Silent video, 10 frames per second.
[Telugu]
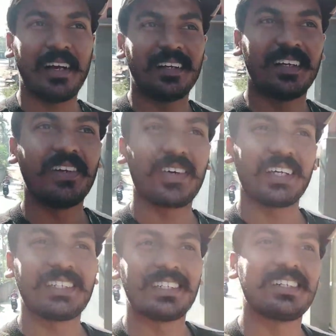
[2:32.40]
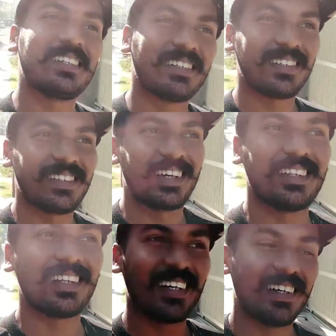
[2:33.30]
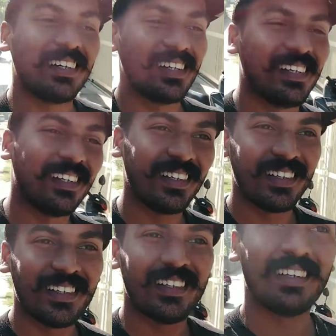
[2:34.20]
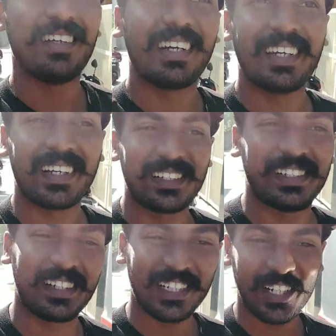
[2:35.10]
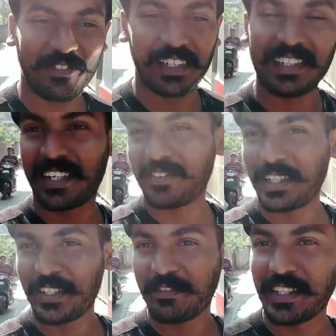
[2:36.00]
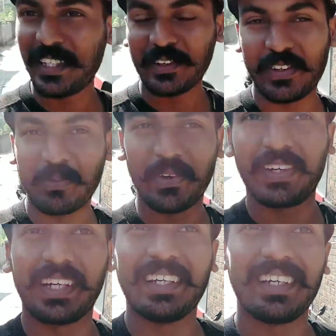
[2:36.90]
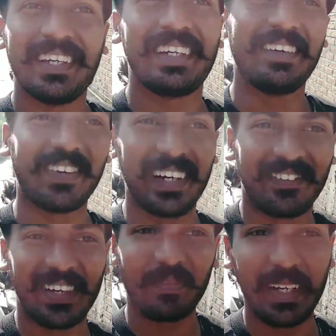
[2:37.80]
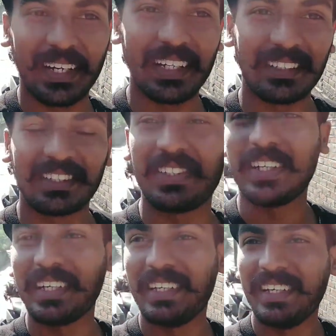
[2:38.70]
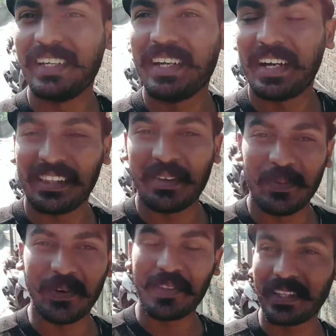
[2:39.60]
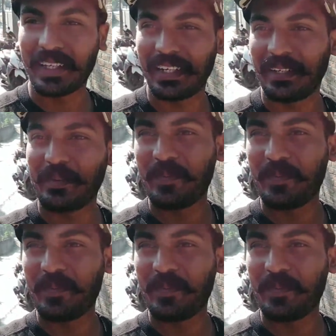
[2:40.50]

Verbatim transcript: అన్ని లొకేషన్ అంతా అంటే ఇక్కడ చిన్న చిన్న వీధులు అనమాట వీధులు కూడా బాగున్నాయి డిఫరెంట్ డిఫరెంట్ పెయింటింగ్స్తోని అంతా బాగుంది ఇక్కడ